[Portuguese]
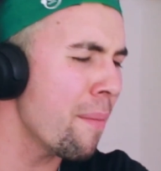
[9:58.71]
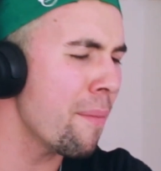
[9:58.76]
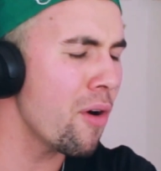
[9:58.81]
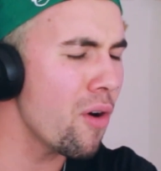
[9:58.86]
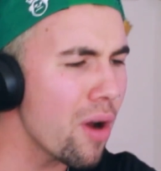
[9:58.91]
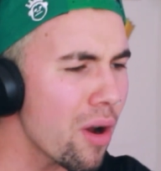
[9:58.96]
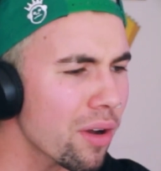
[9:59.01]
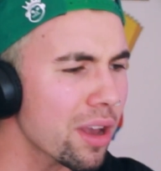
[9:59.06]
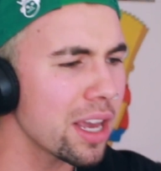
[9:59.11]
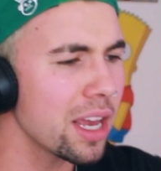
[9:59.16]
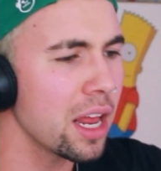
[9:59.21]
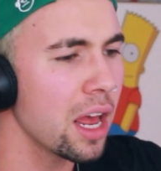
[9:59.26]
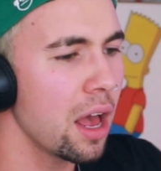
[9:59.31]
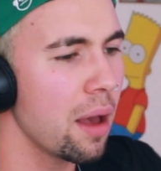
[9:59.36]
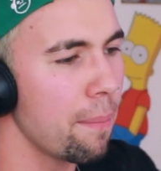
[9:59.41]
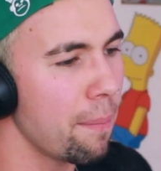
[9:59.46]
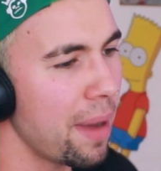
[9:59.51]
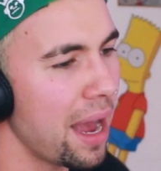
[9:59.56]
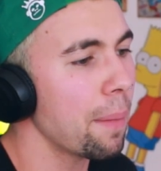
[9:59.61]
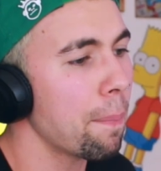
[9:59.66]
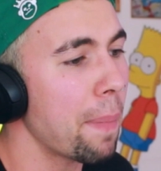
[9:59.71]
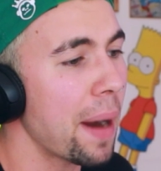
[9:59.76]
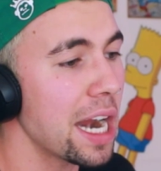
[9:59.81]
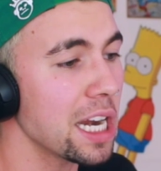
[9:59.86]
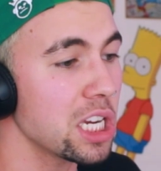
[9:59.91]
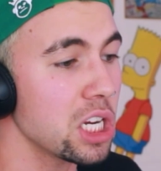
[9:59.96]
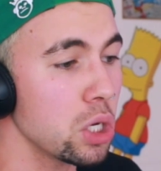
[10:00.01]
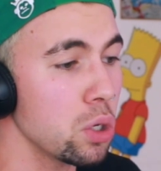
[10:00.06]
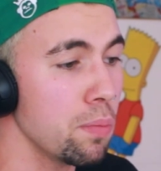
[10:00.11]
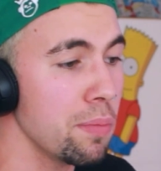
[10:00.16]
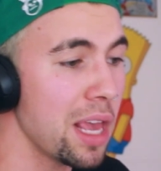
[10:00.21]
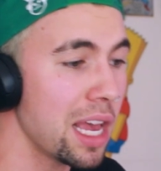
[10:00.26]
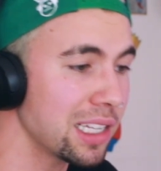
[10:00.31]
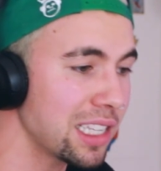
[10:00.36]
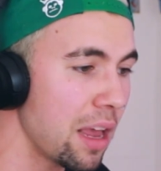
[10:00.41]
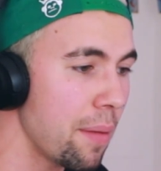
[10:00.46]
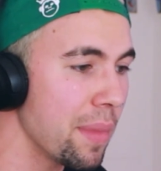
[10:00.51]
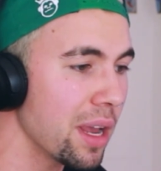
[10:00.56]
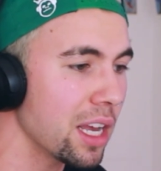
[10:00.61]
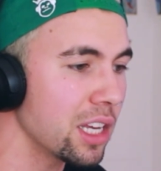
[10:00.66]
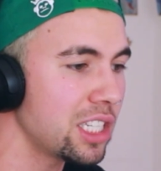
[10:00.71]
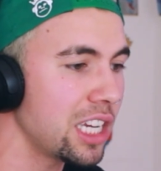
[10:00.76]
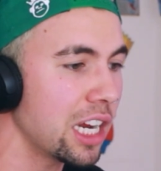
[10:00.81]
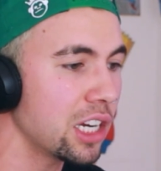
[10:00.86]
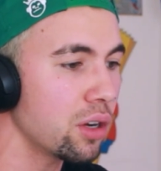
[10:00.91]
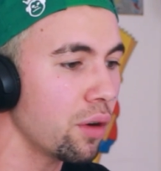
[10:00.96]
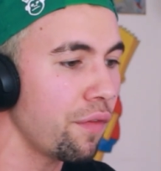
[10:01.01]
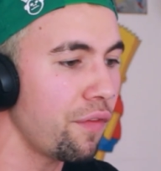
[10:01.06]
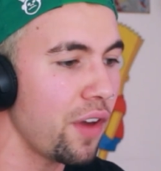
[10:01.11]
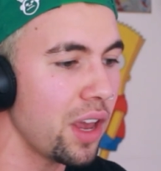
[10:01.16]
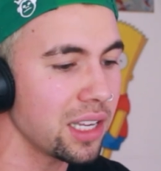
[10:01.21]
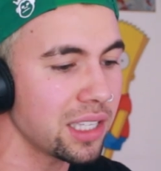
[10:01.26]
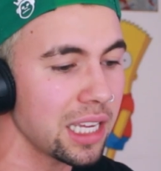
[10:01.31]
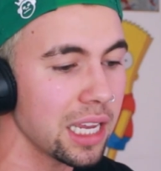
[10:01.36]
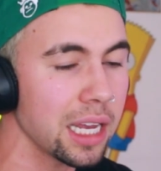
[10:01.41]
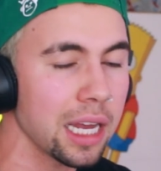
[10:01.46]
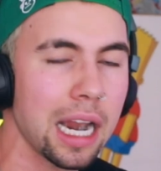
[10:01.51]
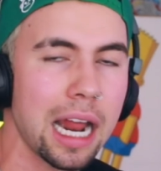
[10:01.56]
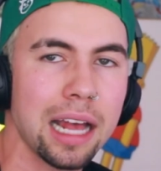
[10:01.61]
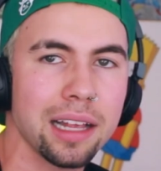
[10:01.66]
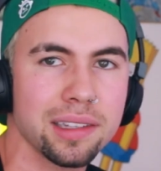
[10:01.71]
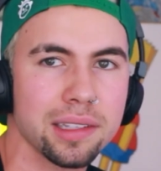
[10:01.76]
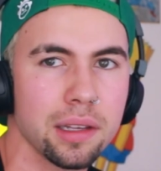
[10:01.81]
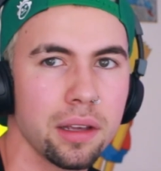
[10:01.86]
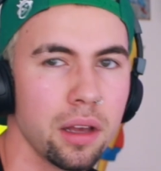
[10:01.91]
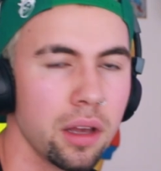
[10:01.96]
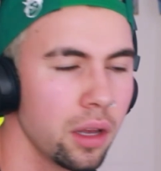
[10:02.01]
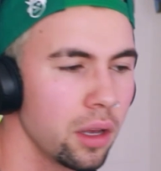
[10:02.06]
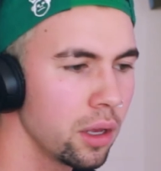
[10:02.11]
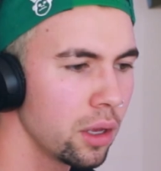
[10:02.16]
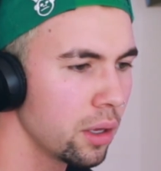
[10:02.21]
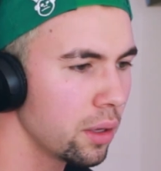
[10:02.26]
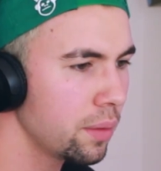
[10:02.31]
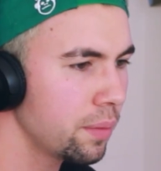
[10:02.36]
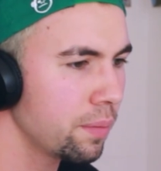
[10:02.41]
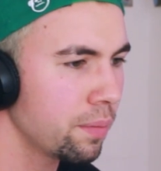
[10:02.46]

Como eu que. Mas essa parte do Minhas Amigas Te Acham Feio e Sem Graça.